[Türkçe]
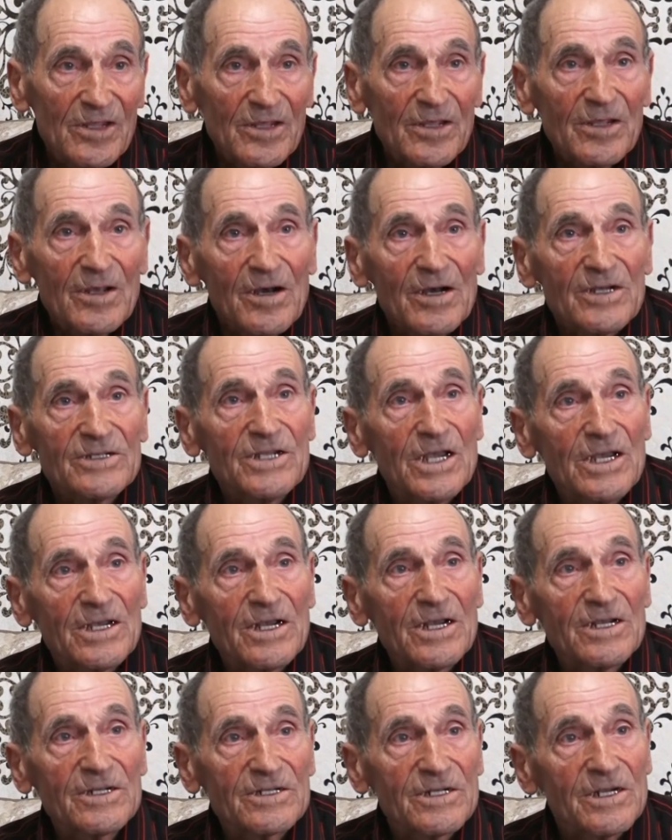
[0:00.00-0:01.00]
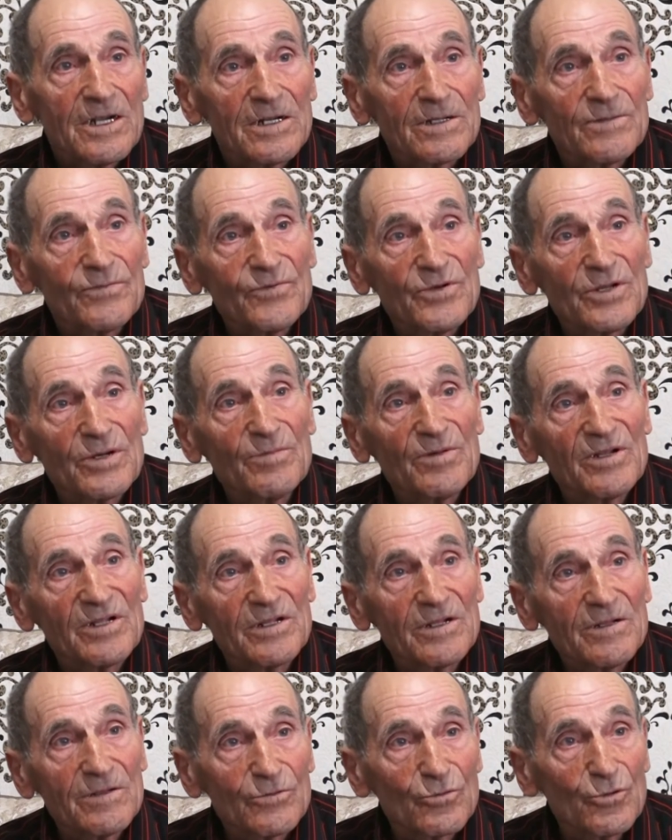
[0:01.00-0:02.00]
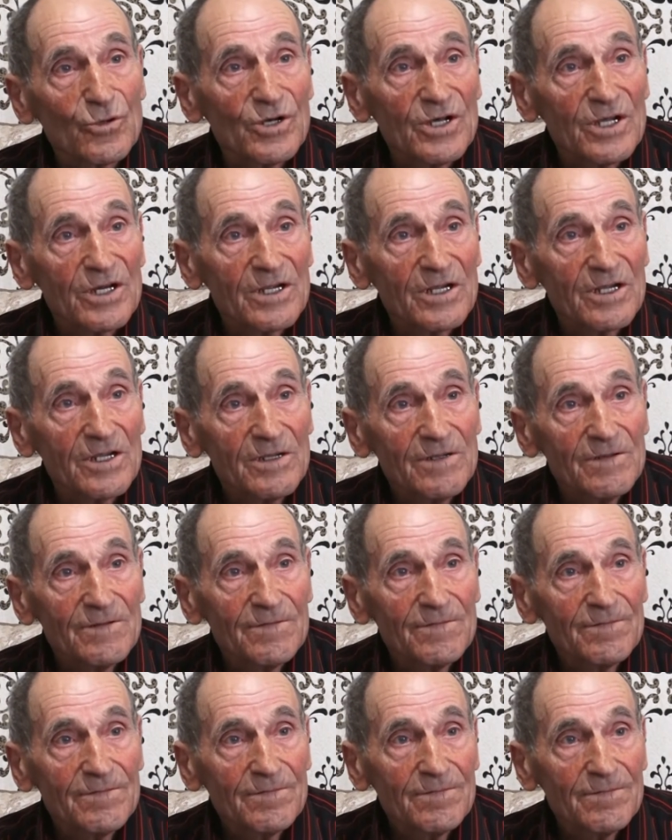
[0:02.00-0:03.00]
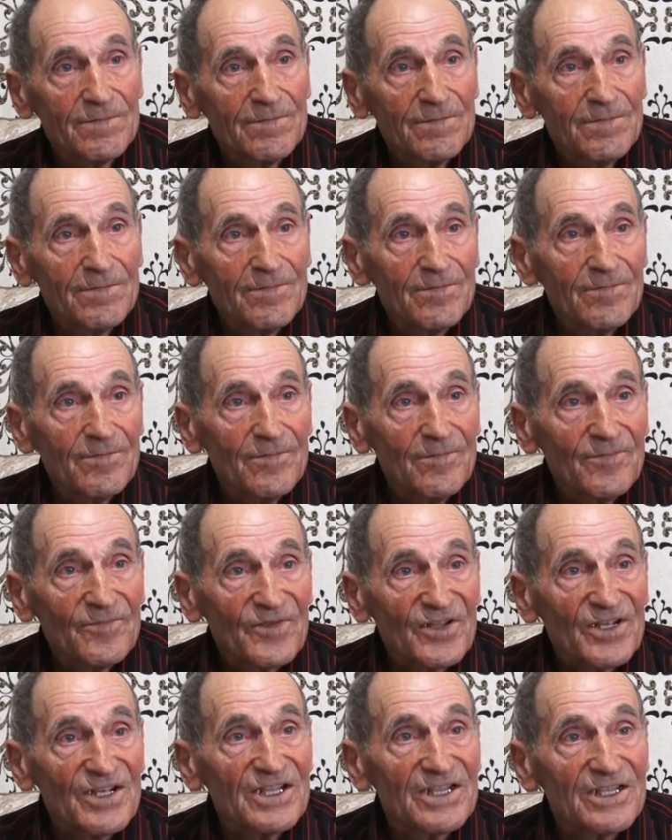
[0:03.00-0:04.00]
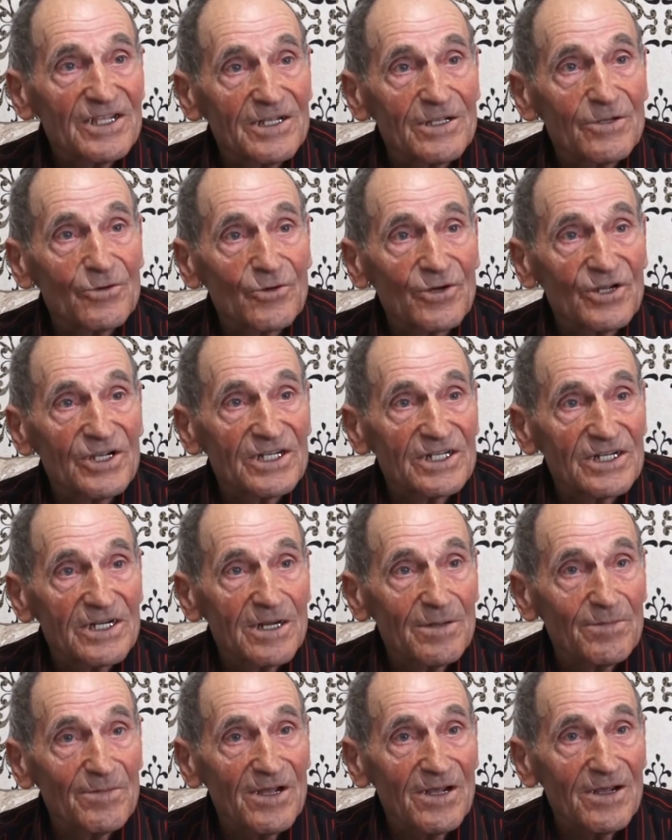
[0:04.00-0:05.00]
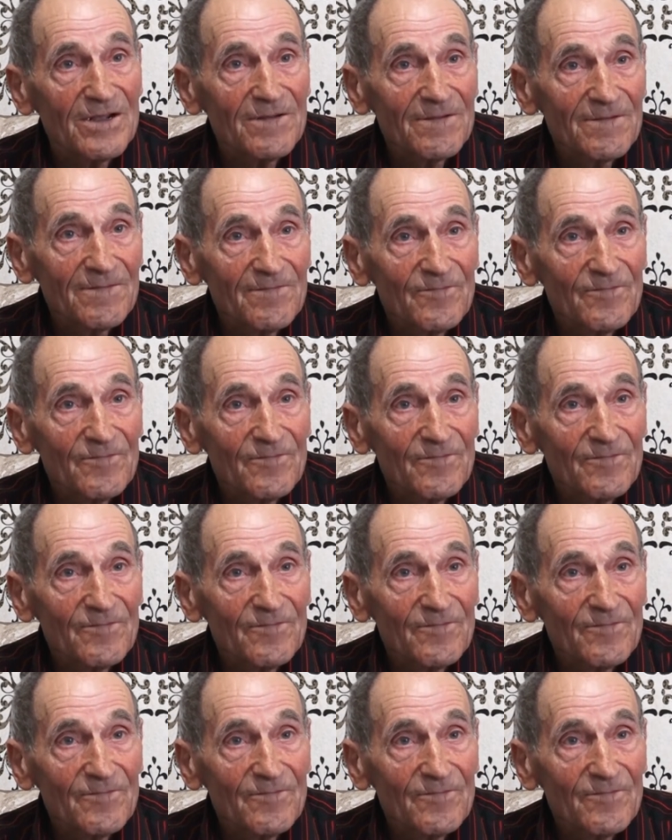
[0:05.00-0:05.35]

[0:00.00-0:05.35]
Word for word: E, hacay karşılardı firmada, doyarka. Gittiydi oraya işleme.